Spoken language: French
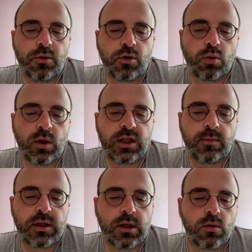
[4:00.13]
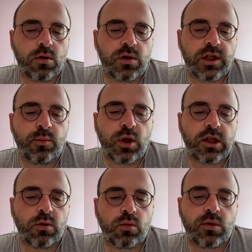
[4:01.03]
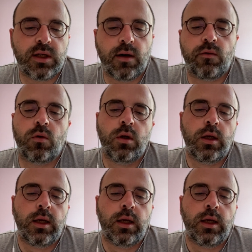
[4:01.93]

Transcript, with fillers: à une troisième séance de stimulation du cerveau.